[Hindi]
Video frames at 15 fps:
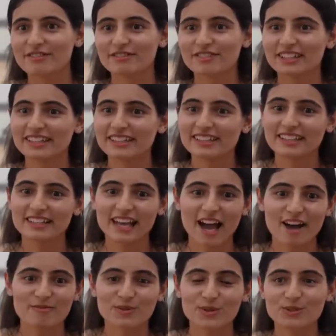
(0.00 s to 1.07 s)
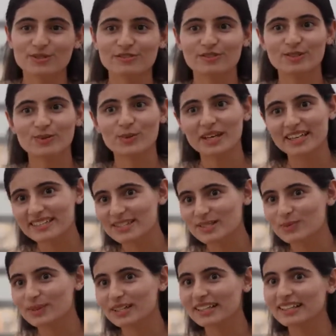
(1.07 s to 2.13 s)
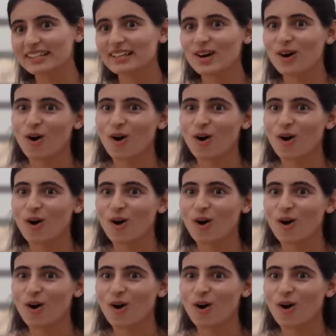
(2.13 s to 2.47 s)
वील हैव ब्यूटिफुल विंग्स वील